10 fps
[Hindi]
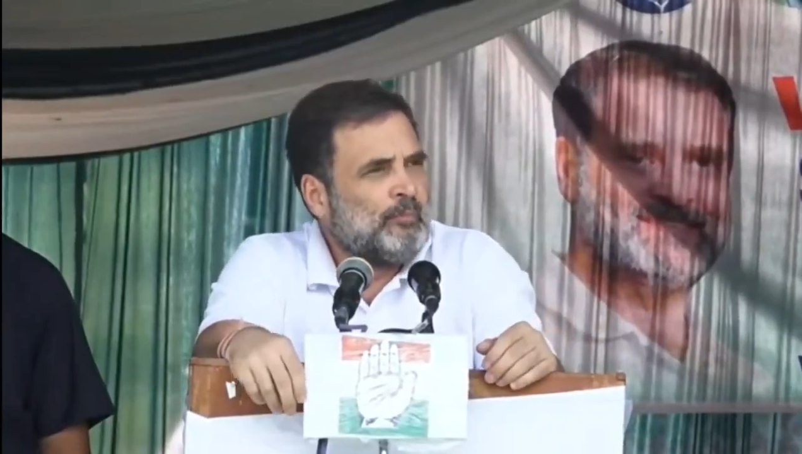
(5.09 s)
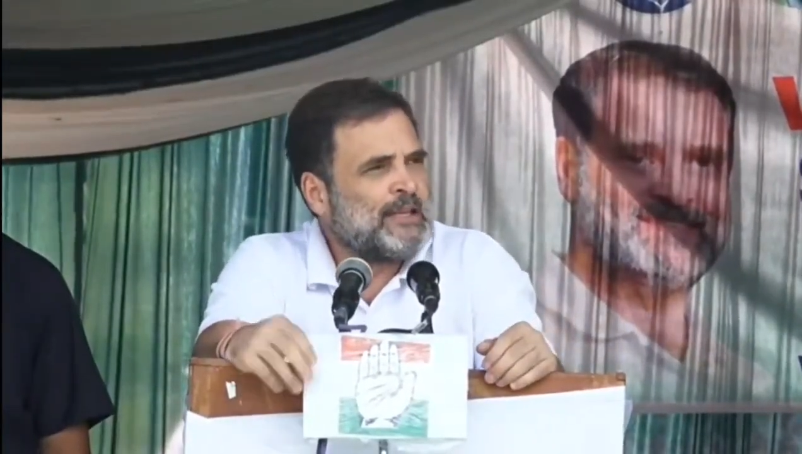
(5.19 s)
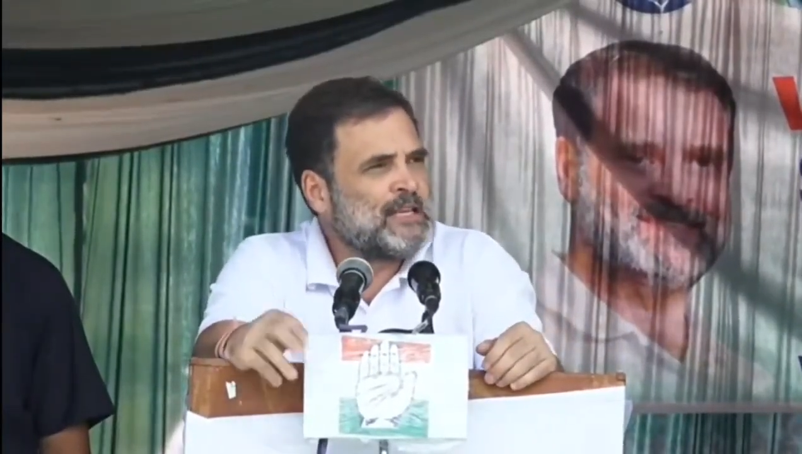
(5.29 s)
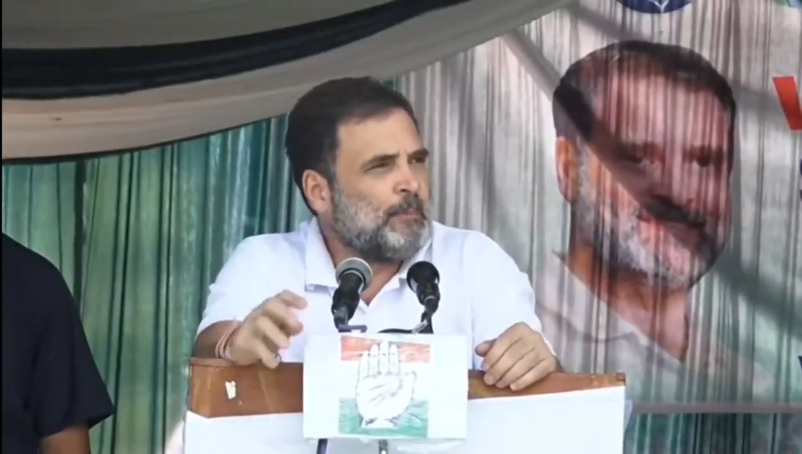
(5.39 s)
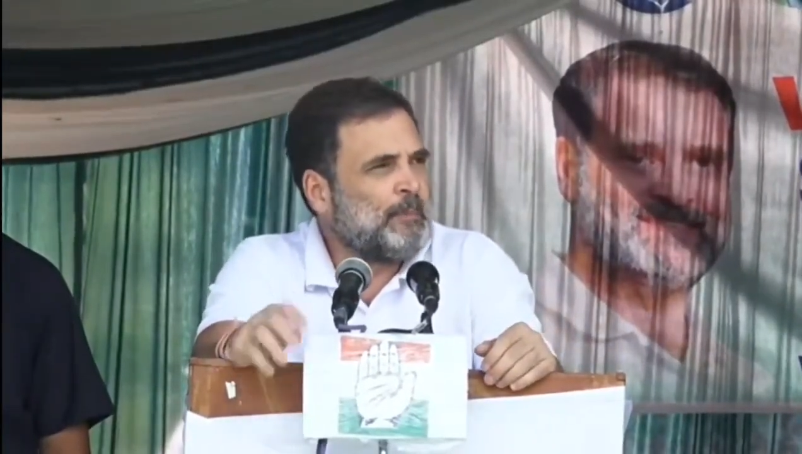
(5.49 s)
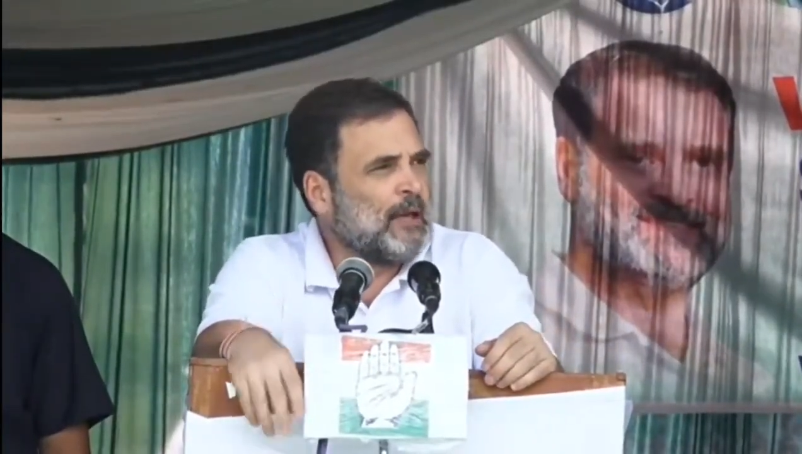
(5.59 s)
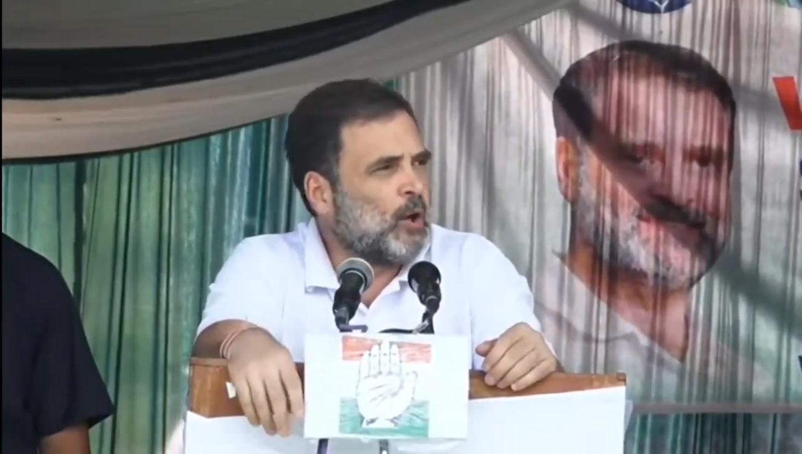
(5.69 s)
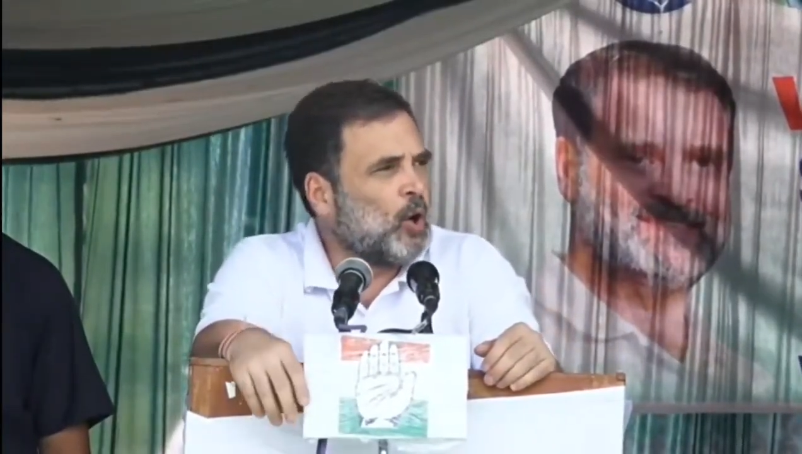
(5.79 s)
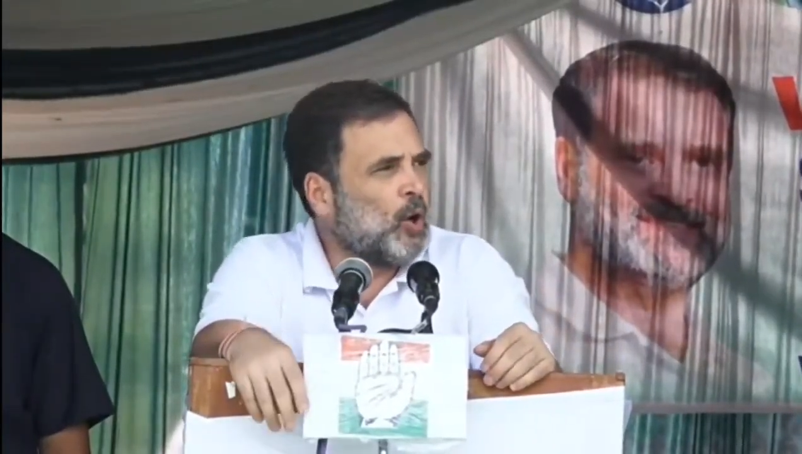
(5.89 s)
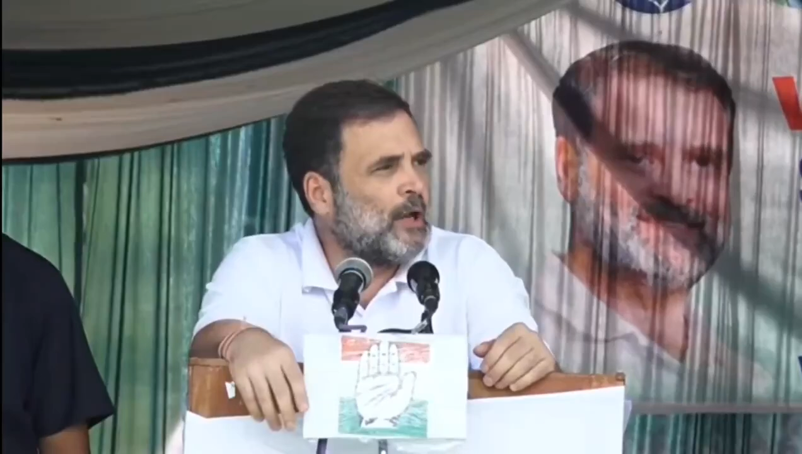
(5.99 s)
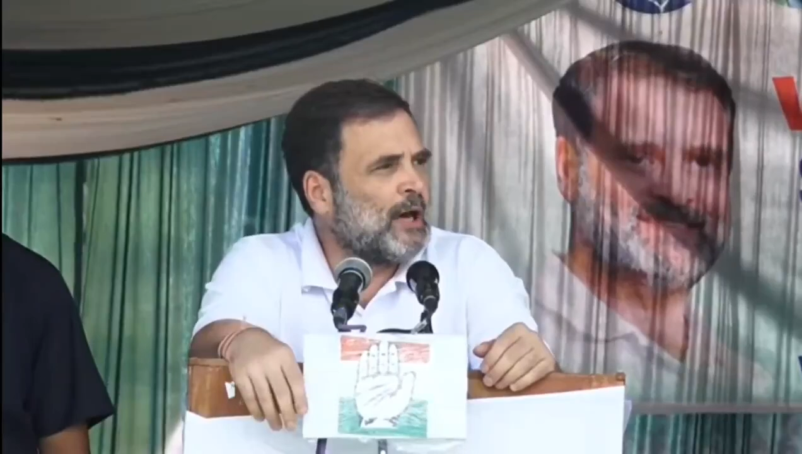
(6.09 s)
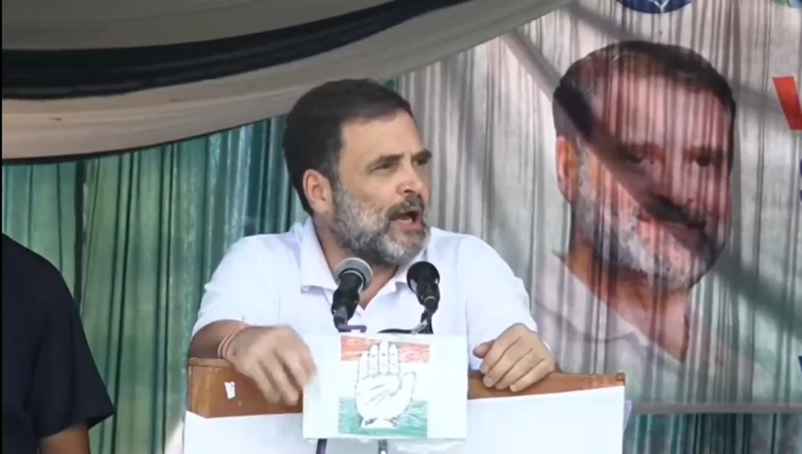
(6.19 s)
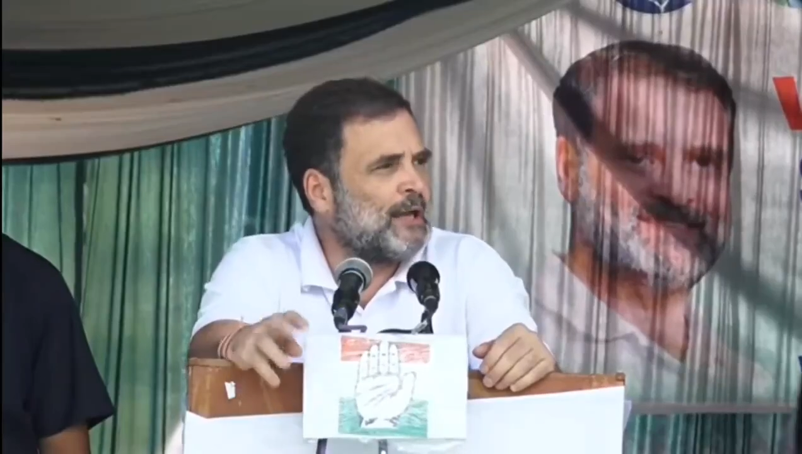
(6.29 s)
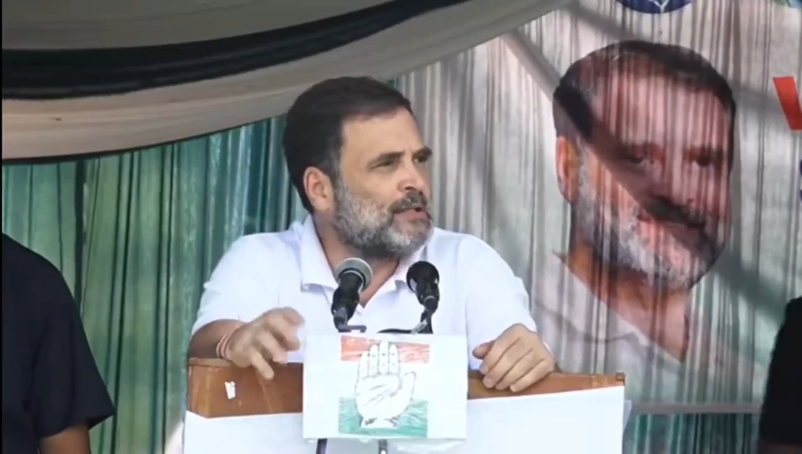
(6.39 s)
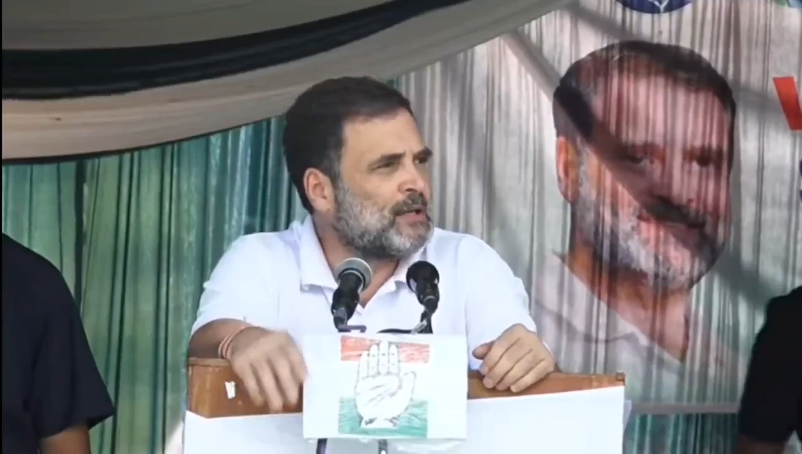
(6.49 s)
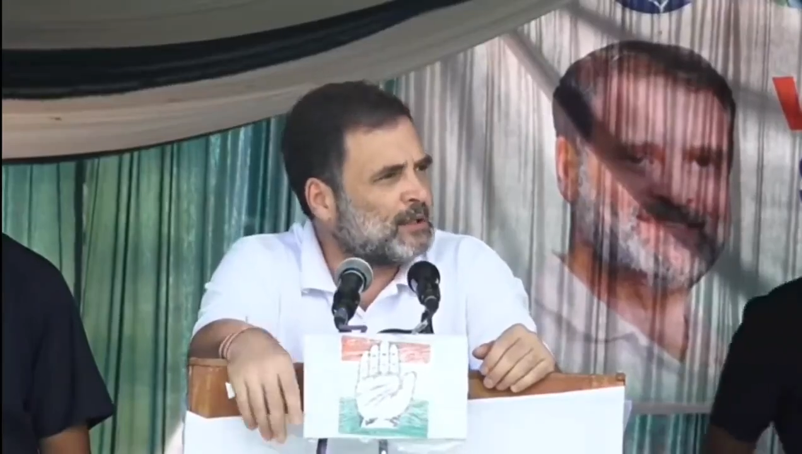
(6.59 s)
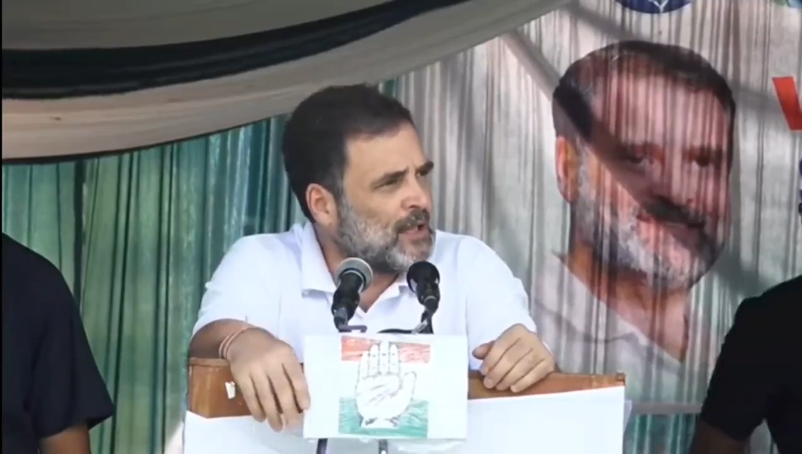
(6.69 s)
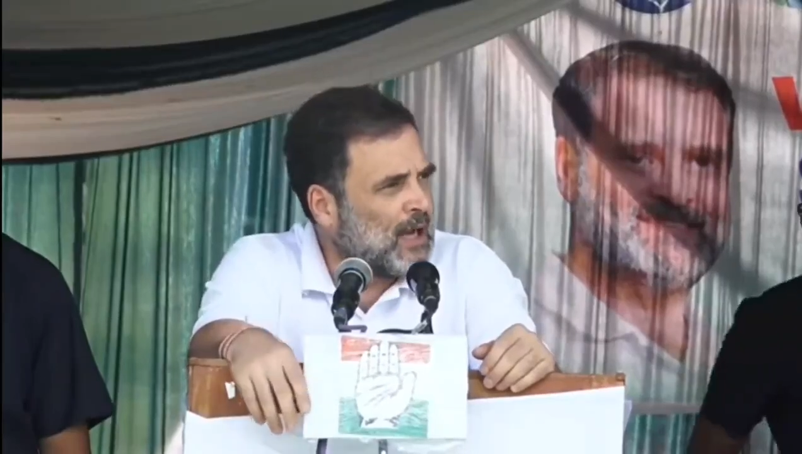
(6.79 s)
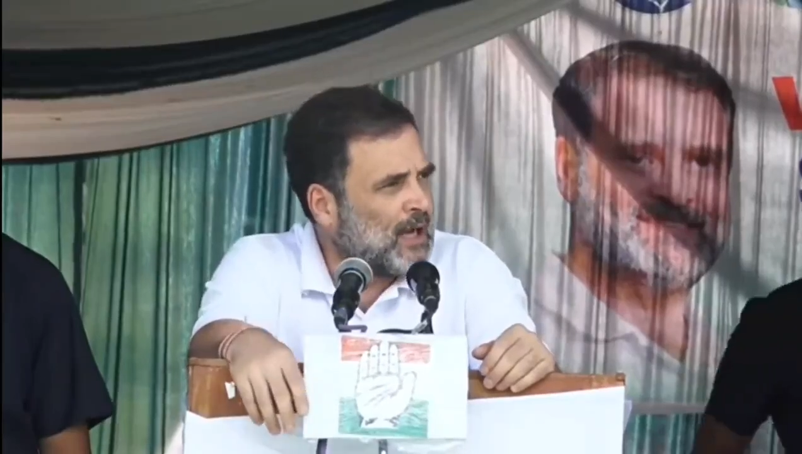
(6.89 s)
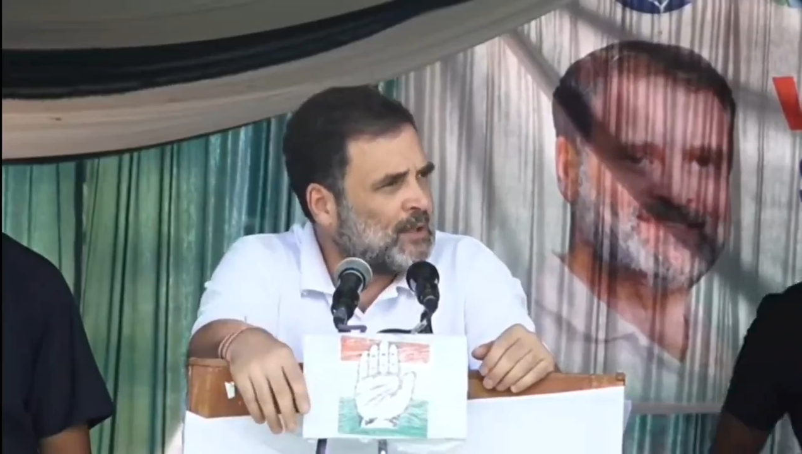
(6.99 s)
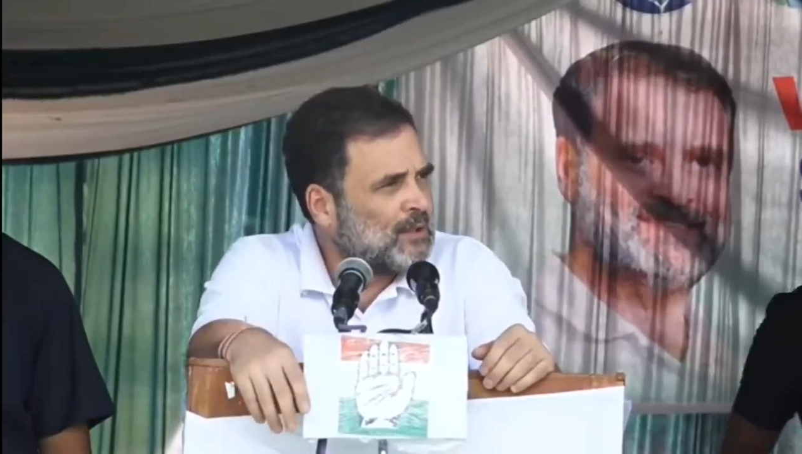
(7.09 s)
बीजेपी को कोई हरा नहीं सकता